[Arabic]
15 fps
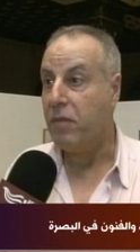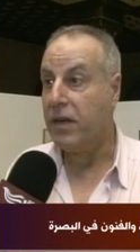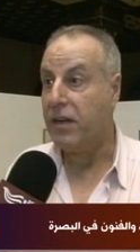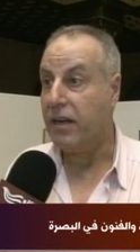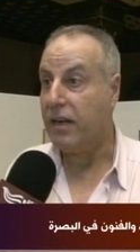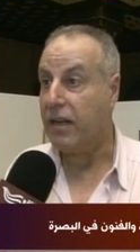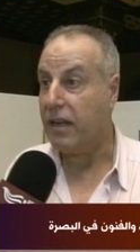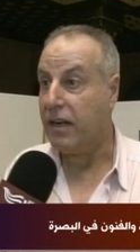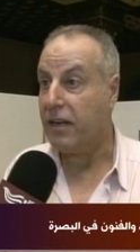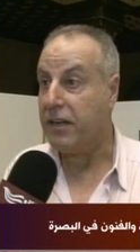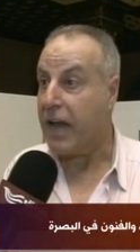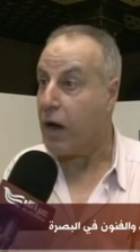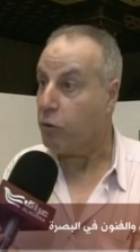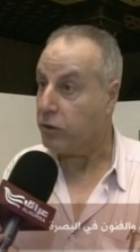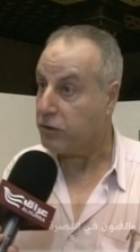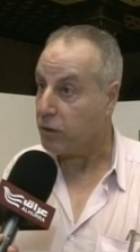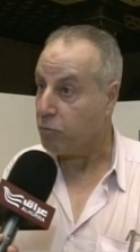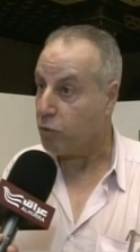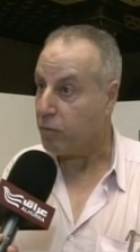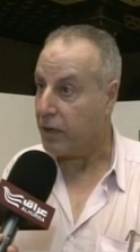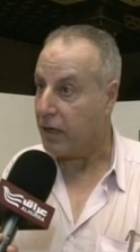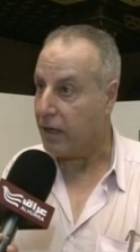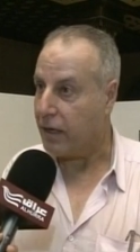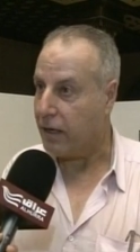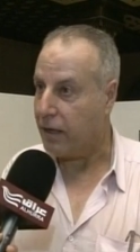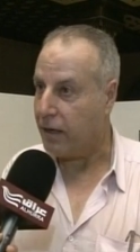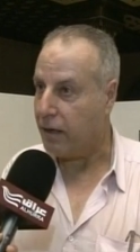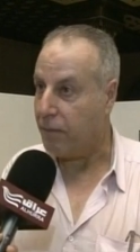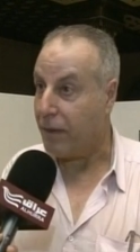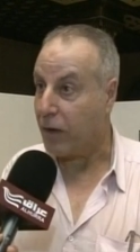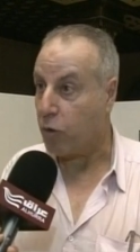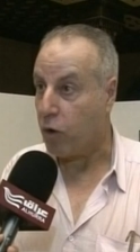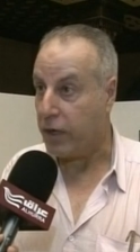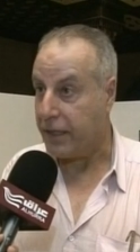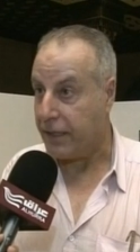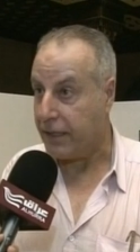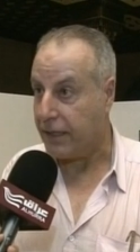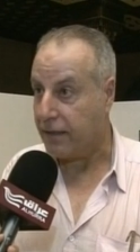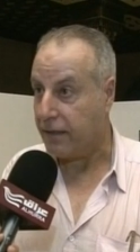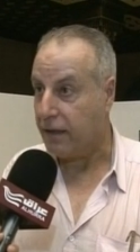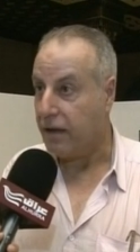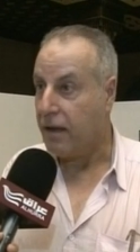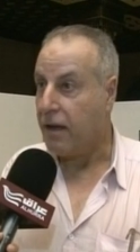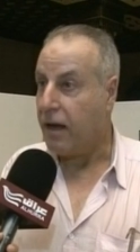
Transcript: من الداون يسموهم المنغوليين